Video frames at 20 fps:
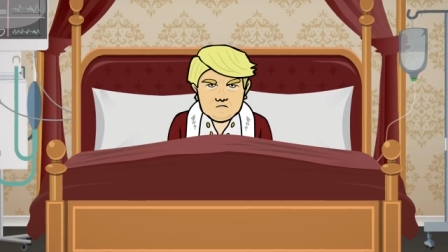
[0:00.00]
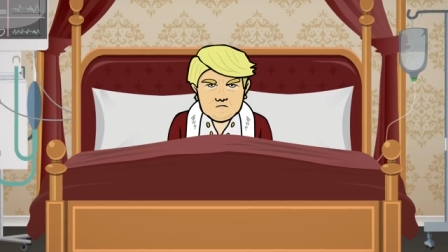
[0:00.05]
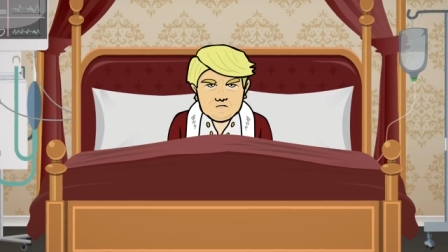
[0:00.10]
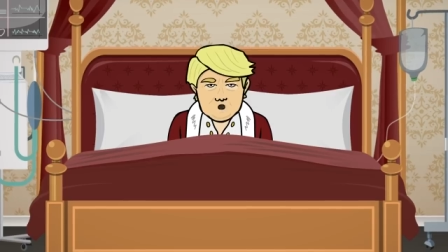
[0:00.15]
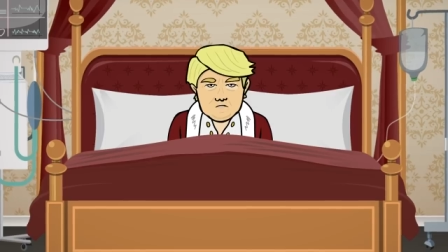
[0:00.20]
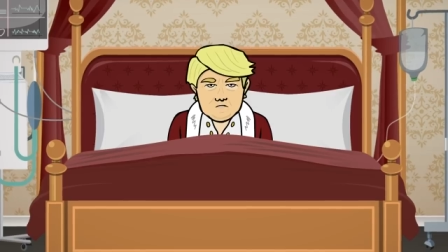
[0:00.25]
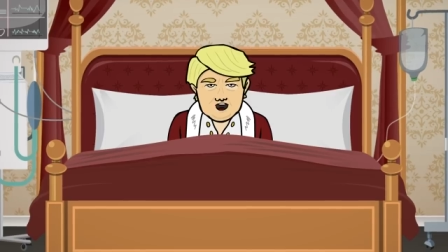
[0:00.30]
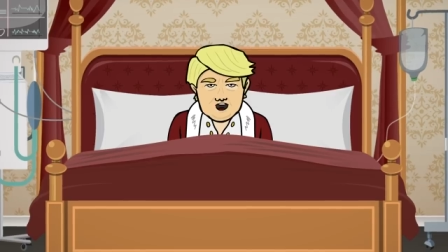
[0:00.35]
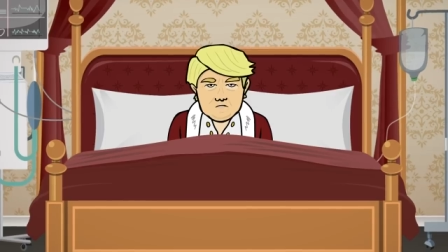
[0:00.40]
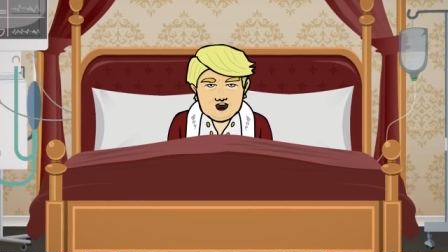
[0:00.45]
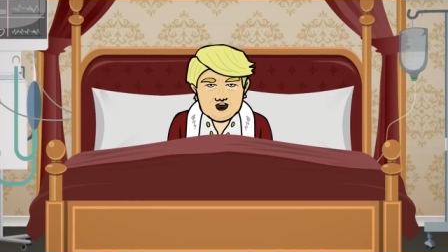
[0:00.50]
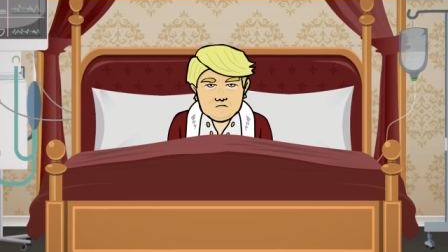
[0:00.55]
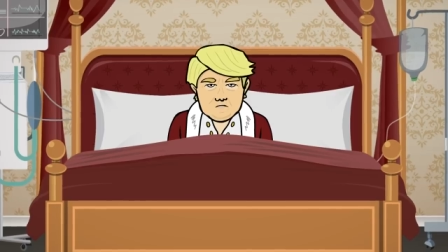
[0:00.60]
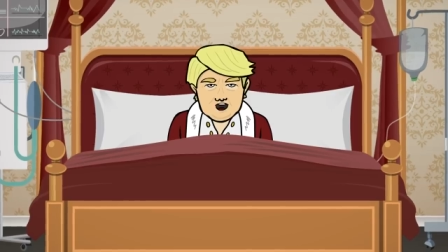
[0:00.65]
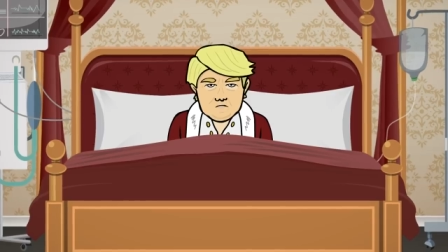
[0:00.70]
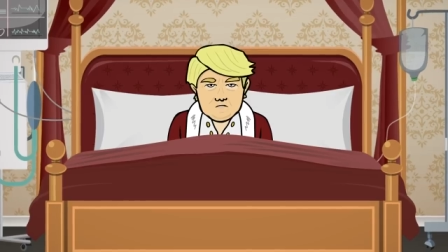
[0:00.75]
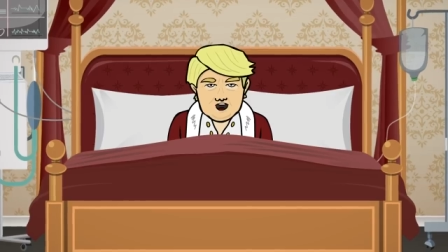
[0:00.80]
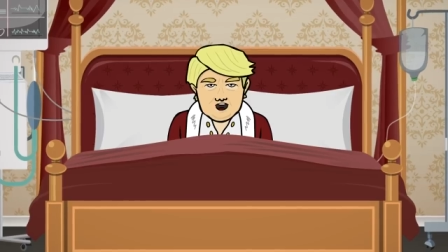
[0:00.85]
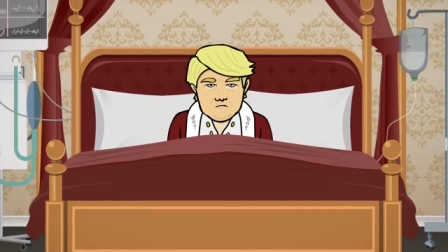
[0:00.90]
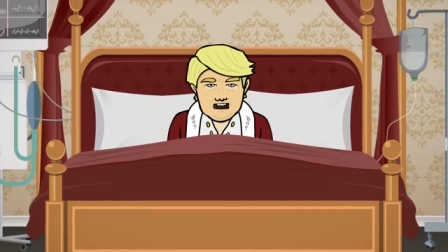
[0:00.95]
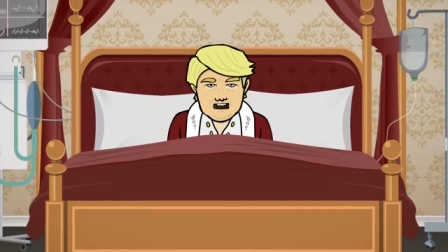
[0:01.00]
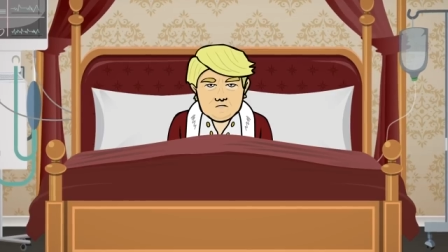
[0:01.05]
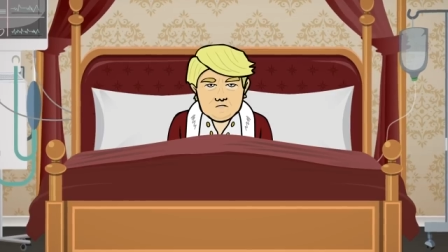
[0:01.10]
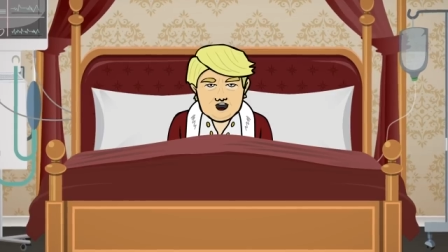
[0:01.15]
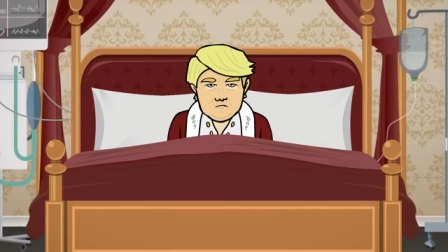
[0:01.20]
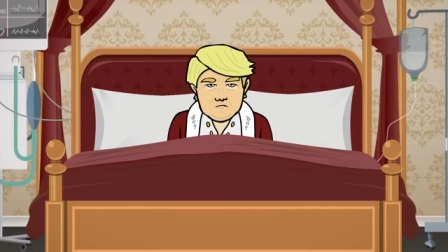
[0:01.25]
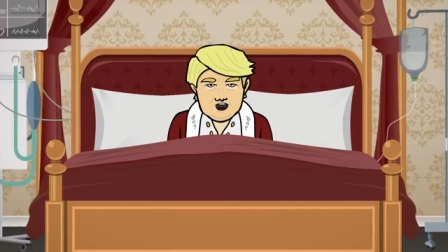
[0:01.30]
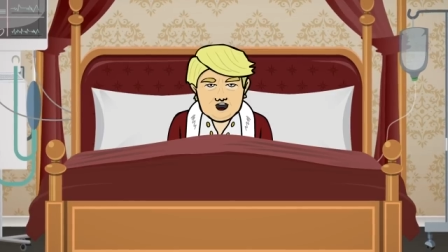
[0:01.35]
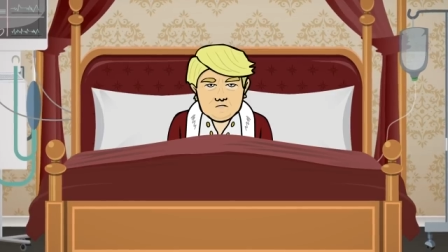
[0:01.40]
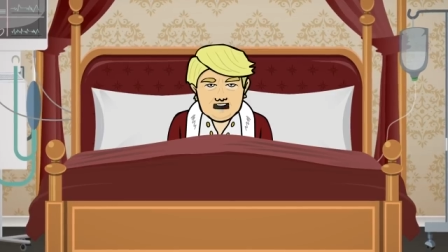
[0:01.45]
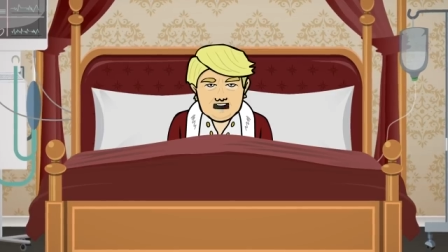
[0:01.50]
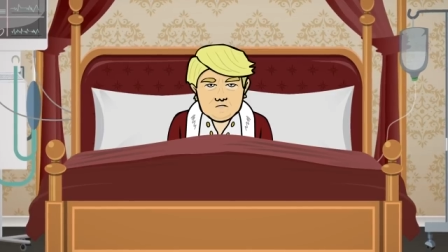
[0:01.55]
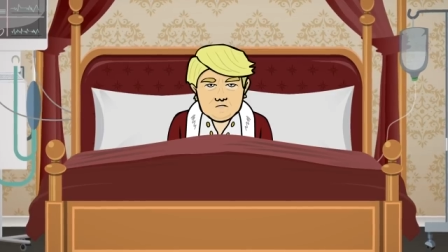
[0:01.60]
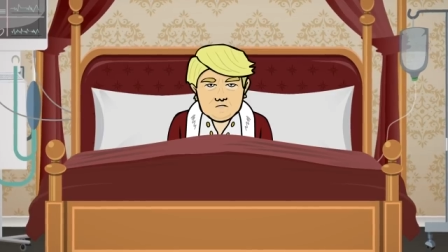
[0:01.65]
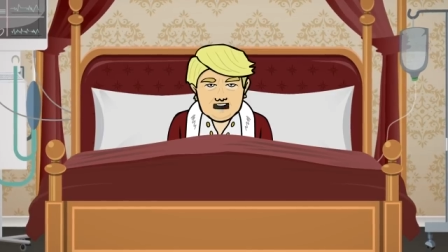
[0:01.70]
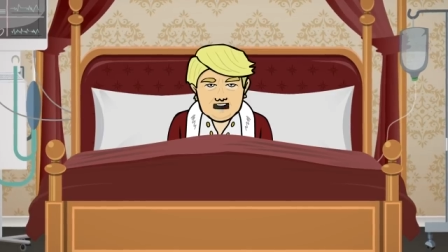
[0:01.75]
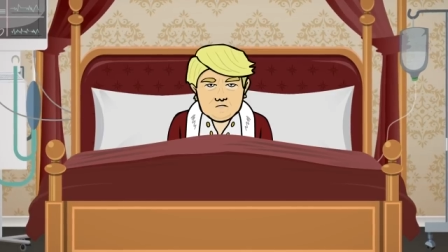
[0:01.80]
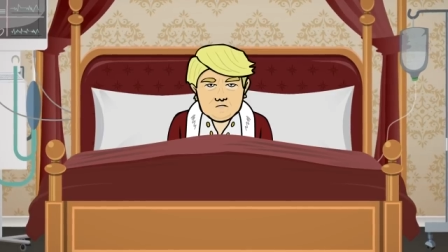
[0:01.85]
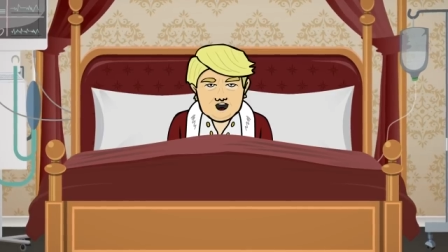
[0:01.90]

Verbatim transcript: Bile nefes alırken sanki